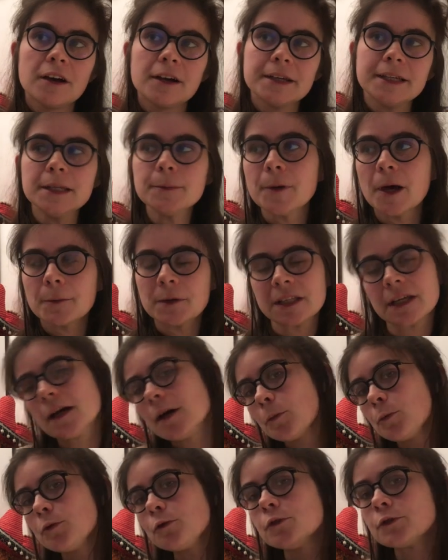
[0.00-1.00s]
qui
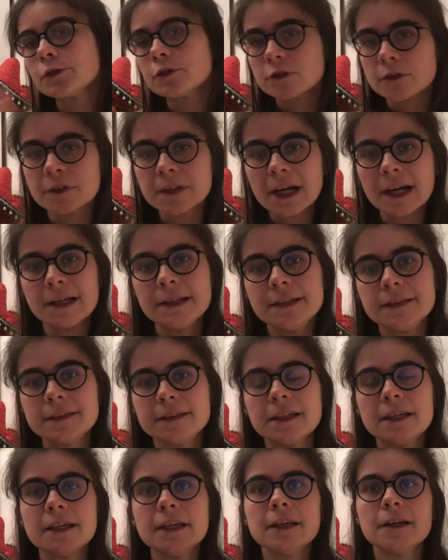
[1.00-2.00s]
permettra un peu de
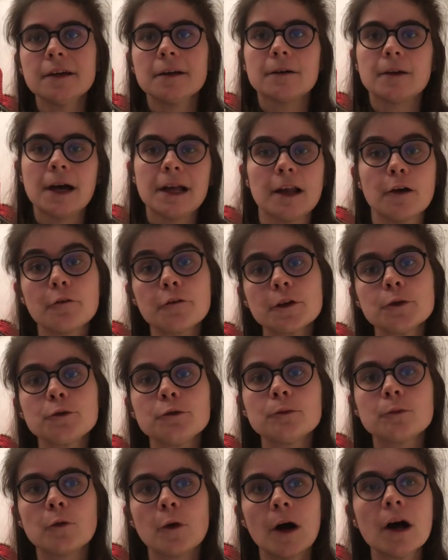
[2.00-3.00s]
centraliser à la fin
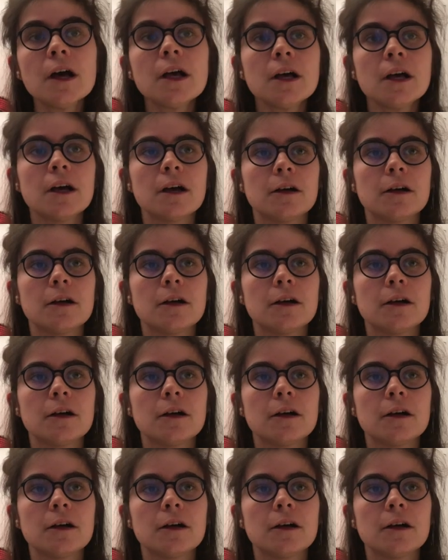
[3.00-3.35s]
du mois.